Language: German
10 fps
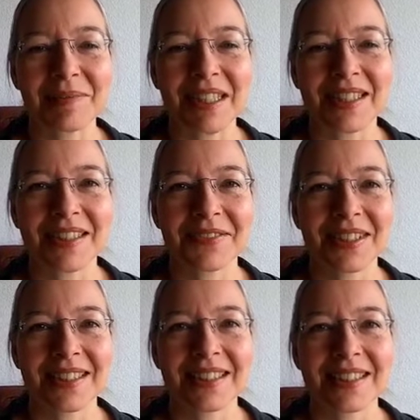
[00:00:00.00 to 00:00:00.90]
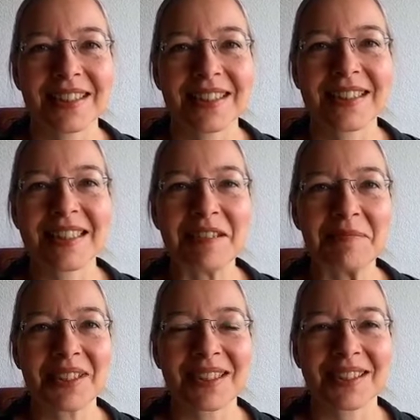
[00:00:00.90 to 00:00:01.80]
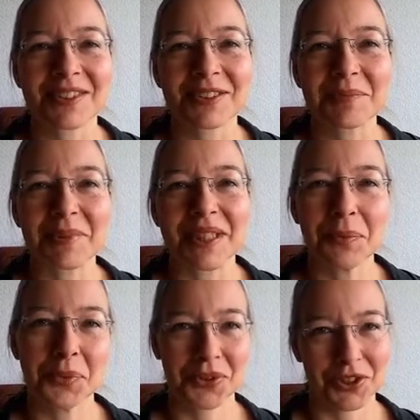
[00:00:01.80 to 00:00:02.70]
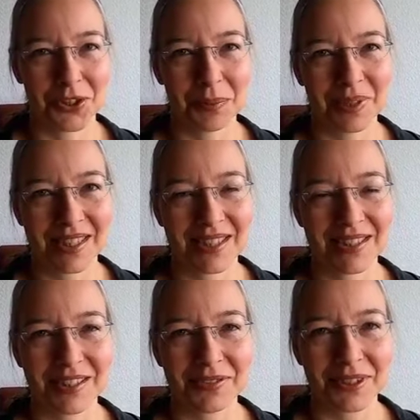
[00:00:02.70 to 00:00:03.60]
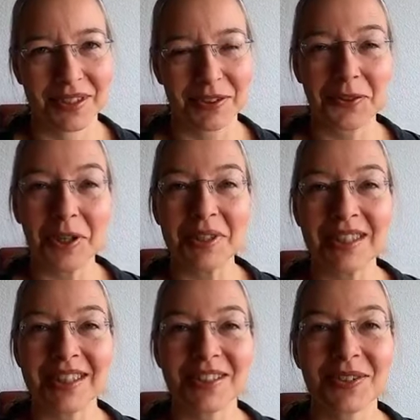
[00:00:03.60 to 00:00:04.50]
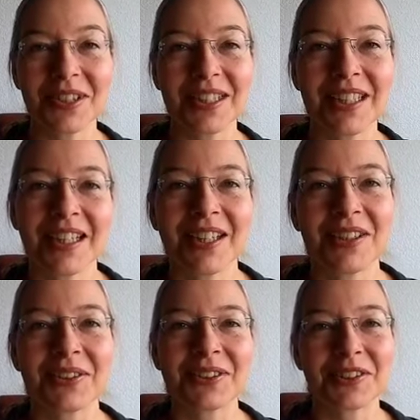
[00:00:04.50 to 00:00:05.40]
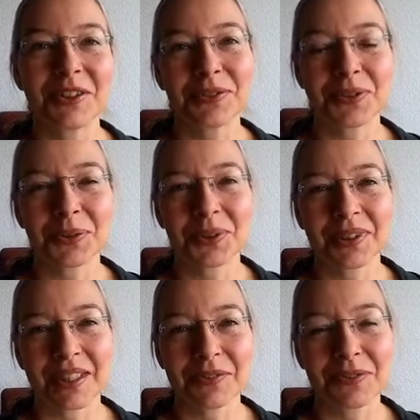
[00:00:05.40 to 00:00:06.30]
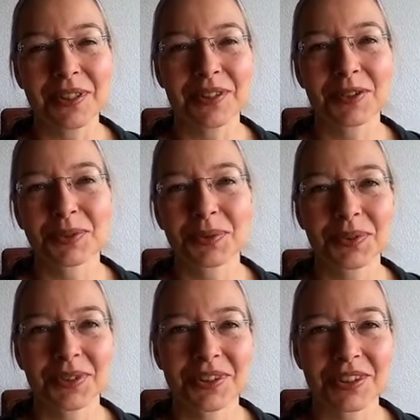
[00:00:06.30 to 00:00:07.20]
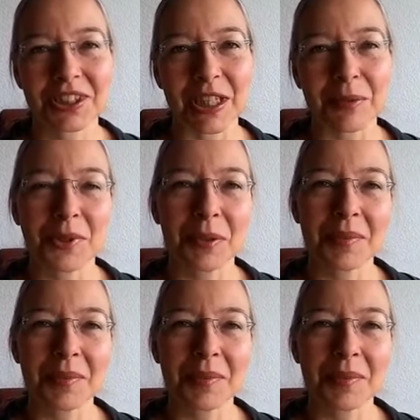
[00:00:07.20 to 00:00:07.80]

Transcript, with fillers: bei der NEWG ins Leben tritt und bei der Modenschau präsentiert wird. Ich freue mich ganz doll und ich hoffe, es gucken dann viele zu und schreiben